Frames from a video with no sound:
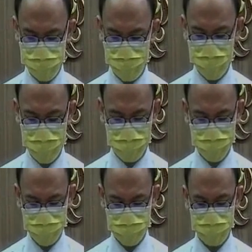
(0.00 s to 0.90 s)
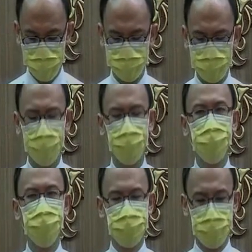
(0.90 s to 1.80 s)
灵的人懂得
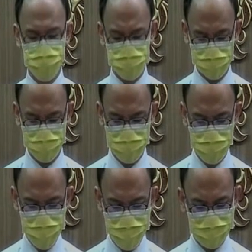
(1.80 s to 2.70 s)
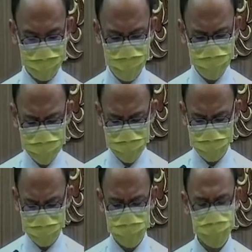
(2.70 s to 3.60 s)
呼求神，但这
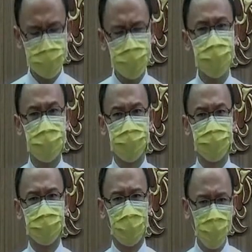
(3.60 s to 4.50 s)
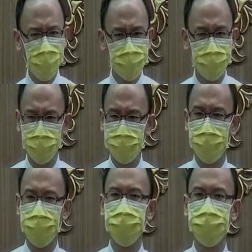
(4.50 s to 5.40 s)
种世人他们怎么
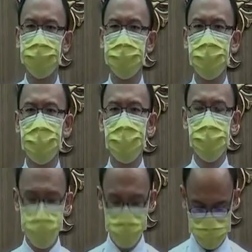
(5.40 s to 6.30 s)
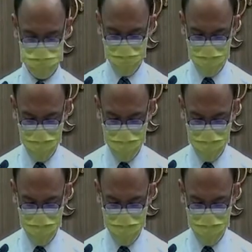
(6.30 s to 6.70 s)
懂？或许他们